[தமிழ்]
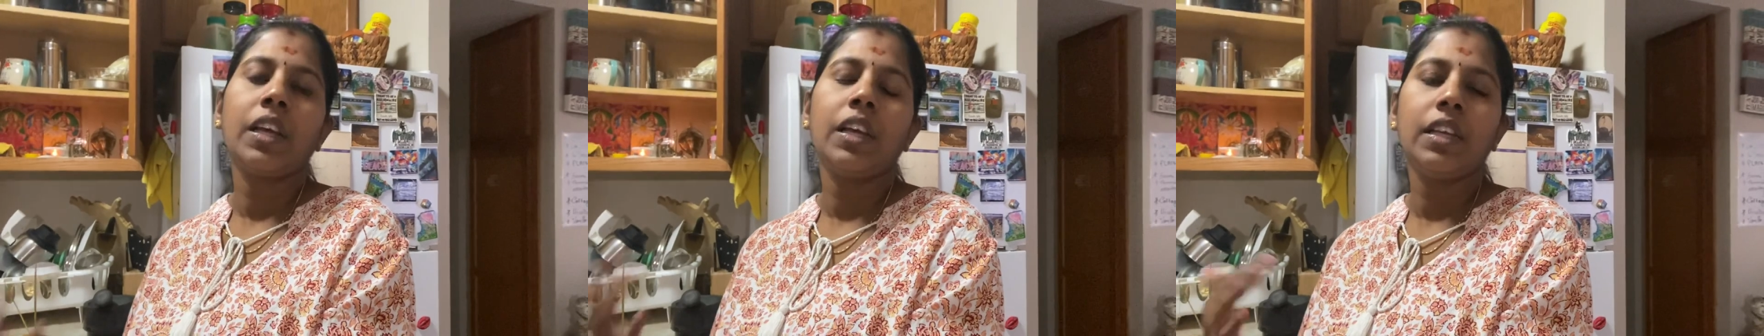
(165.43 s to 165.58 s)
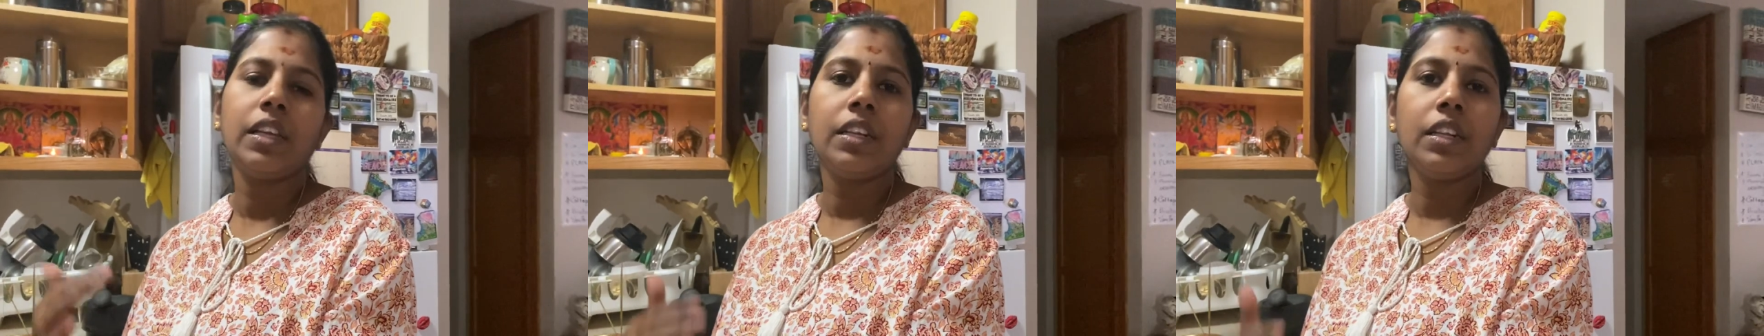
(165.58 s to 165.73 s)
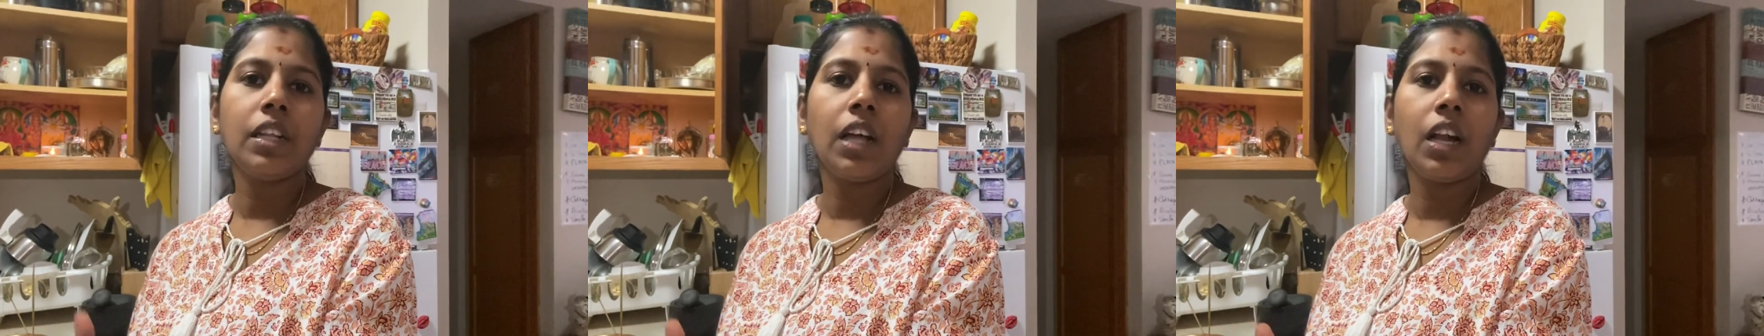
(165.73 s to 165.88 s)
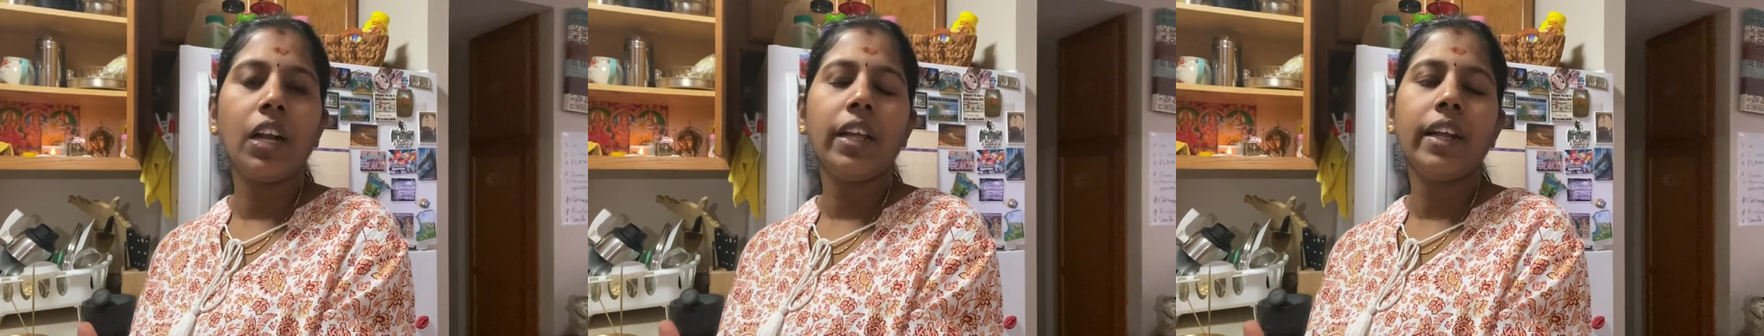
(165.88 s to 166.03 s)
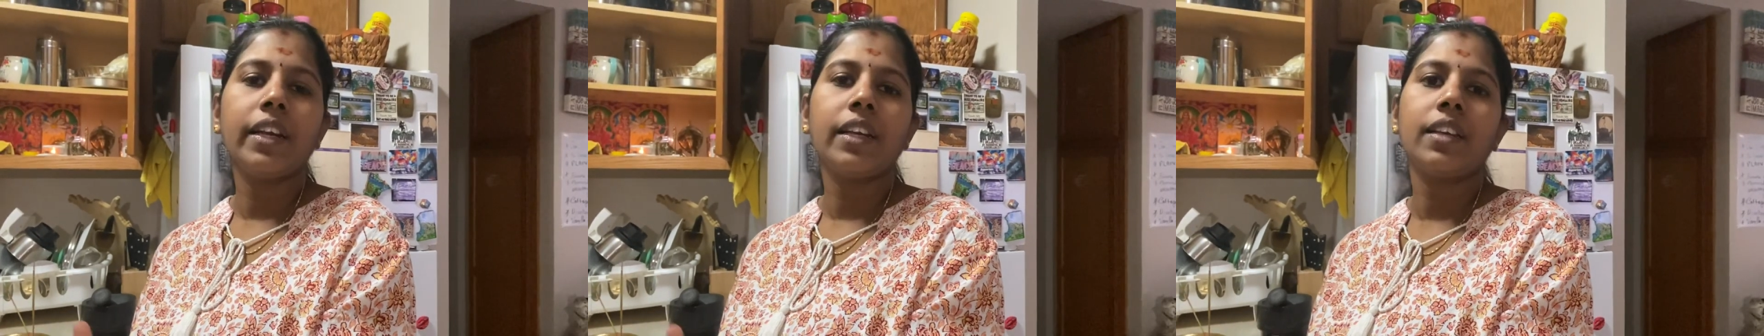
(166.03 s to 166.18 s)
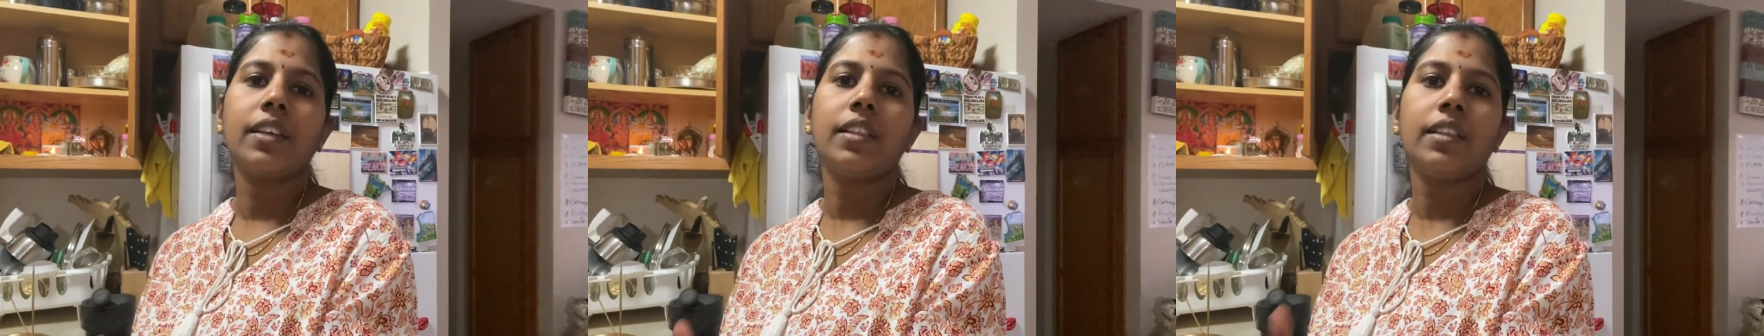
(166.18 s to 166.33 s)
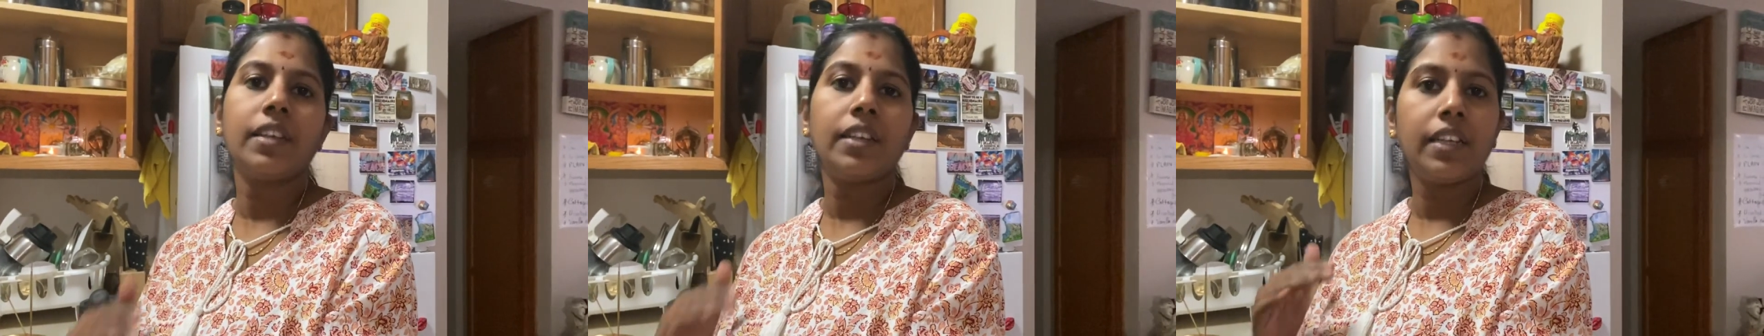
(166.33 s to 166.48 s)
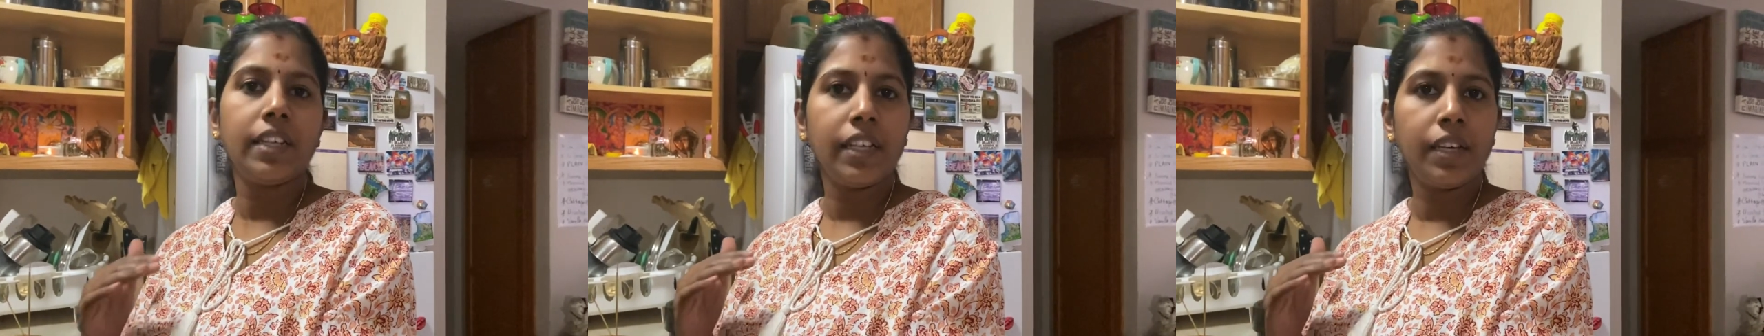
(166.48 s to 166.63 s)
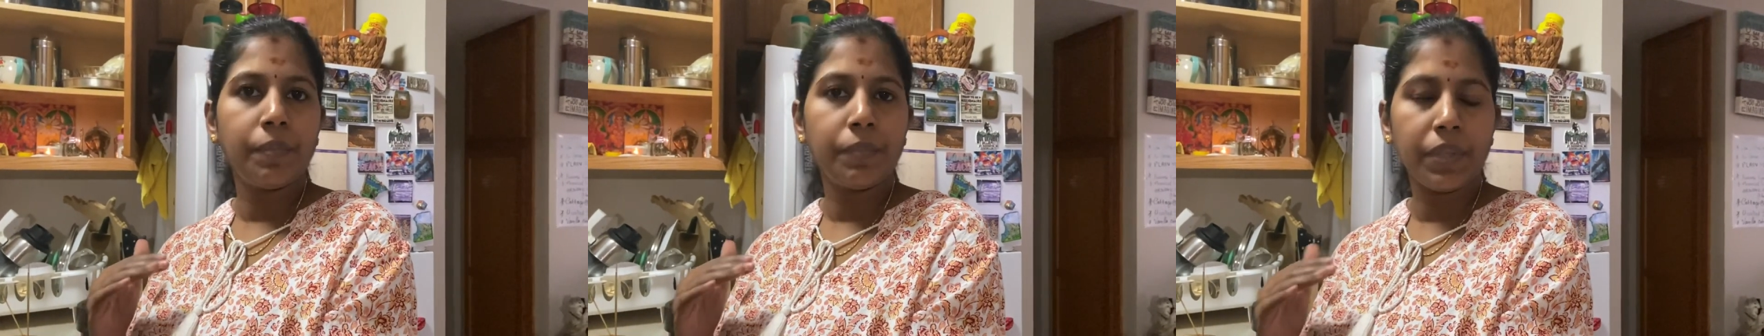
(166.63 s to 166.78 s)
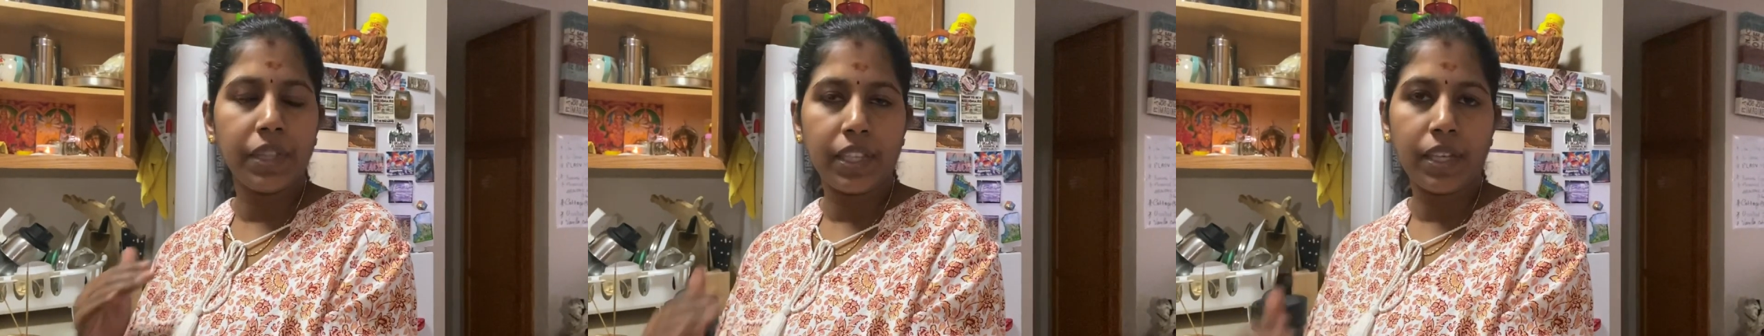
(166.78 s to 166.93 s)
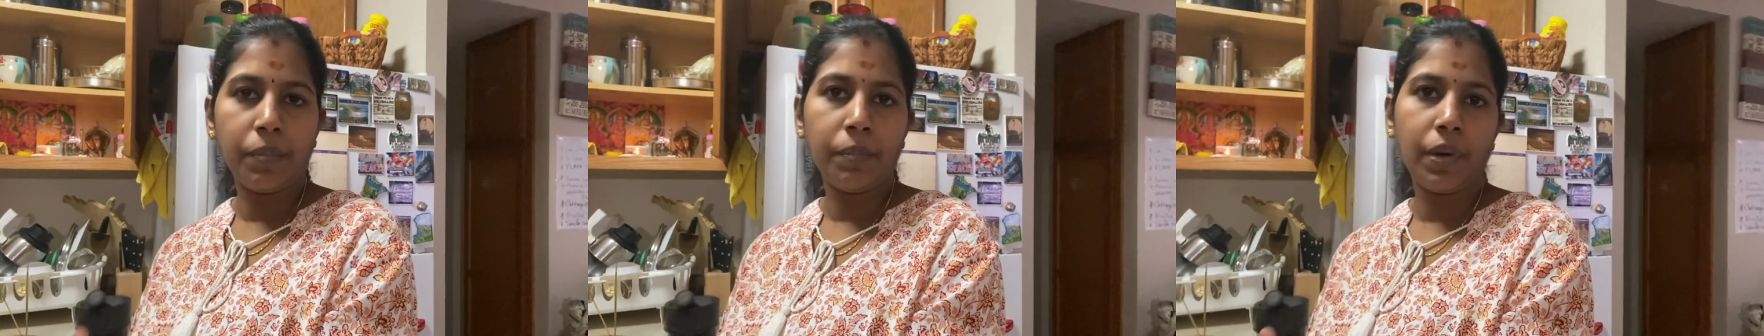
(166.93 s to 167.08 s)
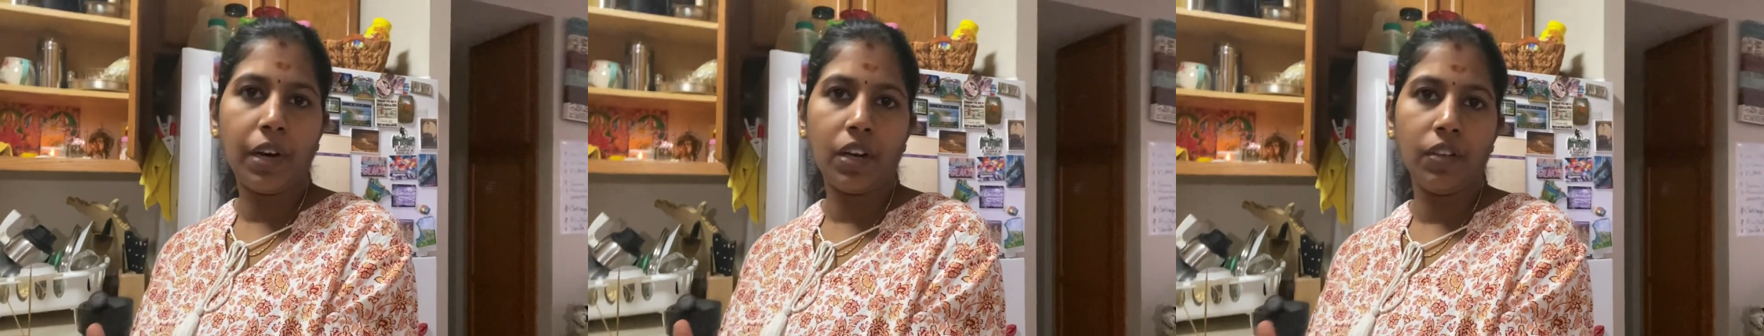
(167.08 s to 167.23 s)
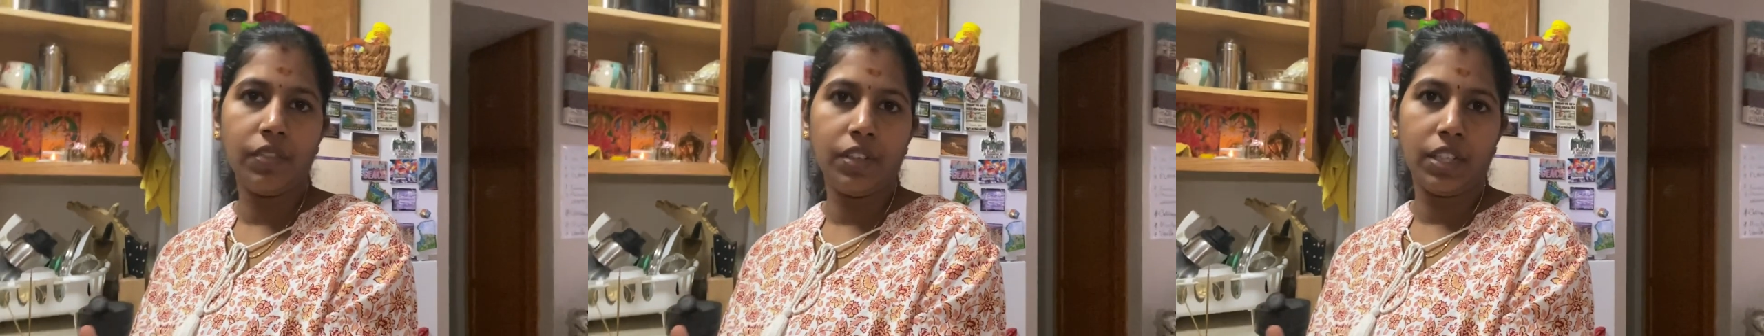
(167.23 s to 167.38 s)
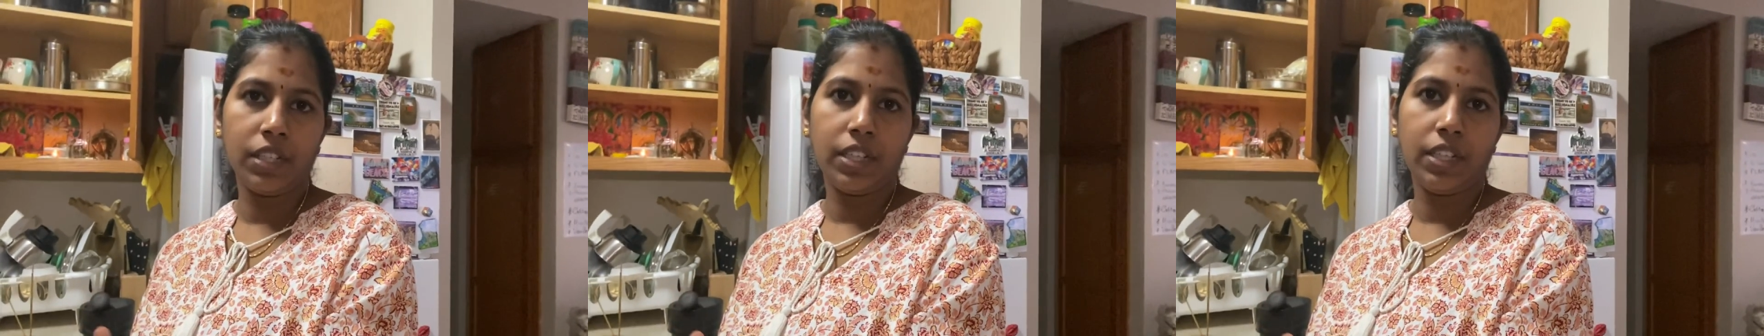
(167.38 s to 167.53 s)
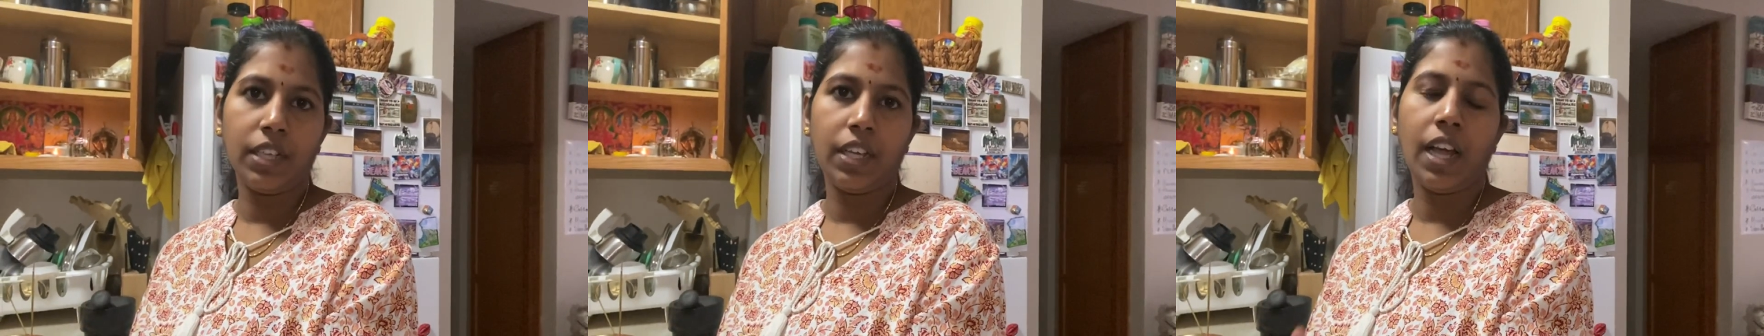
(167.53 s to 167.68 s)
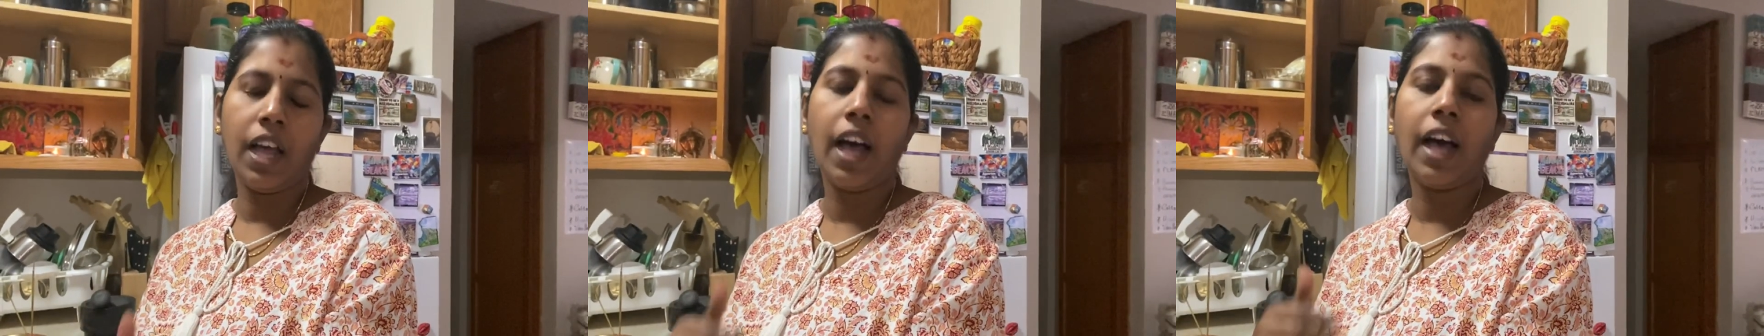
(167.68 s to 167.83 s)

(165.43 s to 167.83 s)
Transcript: இருந்தாலும் எனக்கு தேர்ட்டி எம்எல் தான் பால் வருது